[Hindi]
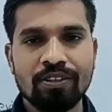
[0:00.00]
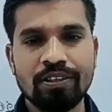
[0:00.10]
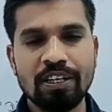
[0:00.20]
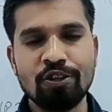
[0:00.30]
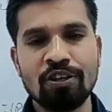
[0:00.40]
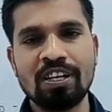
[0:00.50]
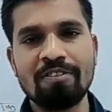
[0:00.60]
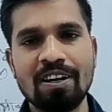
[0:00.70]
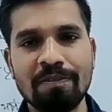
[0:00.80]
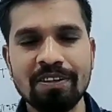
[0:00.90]
जय जवाहर संघ
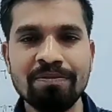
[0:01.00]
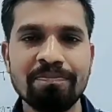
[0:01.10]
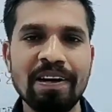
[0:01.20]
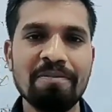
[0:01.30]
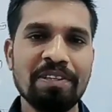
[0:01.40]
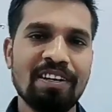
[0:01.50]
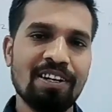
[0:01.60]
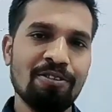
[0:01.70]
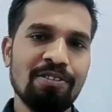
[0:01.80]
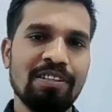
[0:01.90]
मन मैं अमित
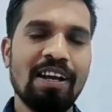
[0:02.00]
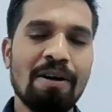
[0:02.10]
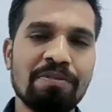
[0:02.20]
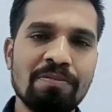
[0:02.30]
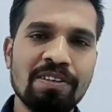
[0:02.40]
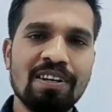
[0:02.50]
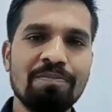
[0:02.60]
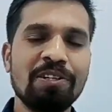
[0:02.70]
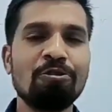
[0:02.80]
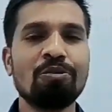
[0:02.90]
राठौर आप सभी का
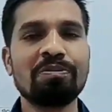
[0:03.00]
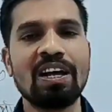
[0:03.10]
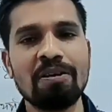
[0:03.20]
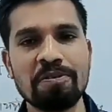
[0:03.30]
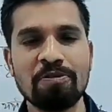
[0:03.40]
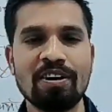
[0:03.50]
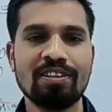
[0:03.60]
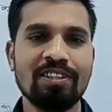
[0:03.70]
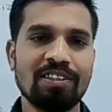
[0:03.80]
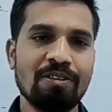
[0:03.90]
अपने यूट्यूब चैनल पर
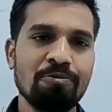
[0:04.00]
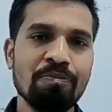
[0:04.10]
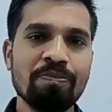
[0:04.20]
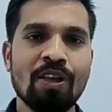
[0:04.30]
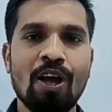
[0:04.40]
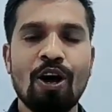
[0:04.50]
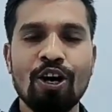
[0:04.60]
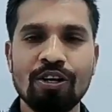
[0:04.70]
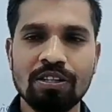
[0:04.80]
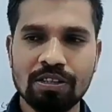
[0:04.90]
स्वागत करता हूं
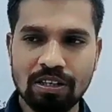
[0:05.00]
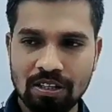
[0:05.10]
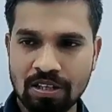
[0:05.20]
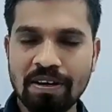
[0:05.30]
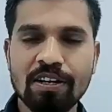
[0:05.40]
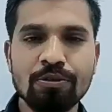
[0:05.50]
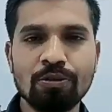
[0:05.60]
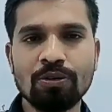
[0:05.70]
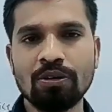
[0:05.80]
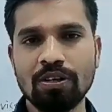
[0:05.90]
और हमारे जो
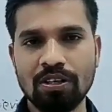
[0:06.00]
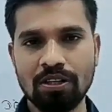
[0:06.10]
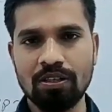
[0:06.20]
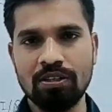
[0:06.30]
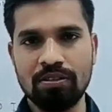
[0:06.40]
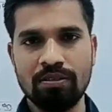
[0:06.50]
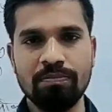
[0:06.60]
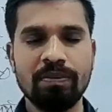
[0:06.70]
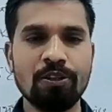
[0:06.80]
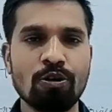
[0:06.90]

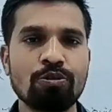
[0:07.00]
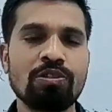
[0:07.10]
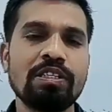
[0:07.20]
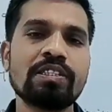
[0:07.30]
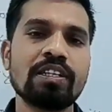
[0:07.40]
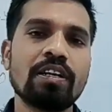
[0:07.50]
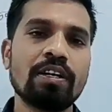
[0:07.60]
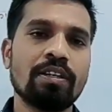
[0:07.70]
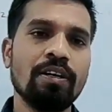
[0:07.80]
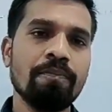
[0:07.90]
वीडियो का जो सीरीज चल
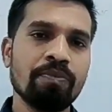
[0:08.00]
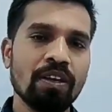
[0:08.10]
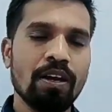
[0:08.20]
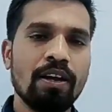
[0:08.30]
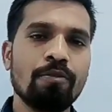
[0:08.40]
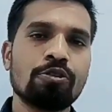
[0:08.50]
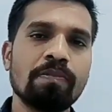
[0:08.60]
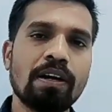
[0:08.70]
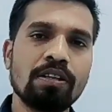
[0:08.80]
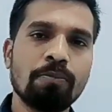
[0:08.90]
रहा था है ना
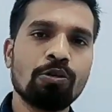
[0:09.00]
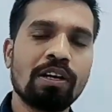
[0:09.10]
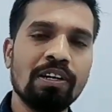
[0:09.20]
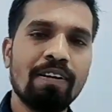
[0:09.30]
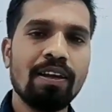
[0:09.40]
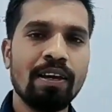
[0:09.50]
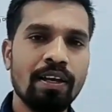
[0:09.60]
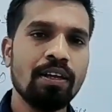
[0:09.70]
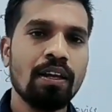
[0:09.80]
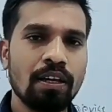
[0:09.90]
उसमें आज हम लोग देखने वाले
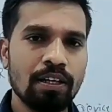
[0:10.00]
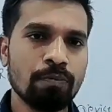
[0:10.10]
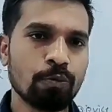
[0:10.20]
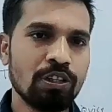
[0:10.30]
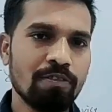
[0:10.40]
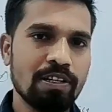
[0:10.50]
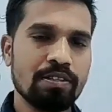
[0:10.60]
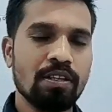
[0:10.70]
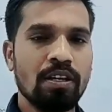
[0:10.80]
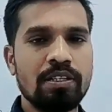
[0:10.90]
हैं इनपुट
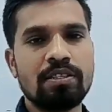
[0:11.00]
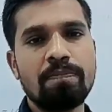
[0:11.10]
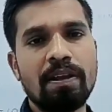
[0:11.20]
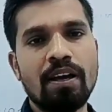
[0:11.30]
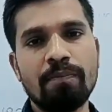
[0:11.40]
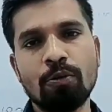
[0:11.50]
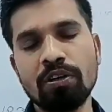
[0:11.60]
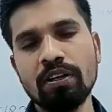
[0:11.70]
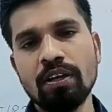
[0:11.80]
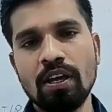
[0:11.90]
डिवाइस इससे पहले हम लोग ने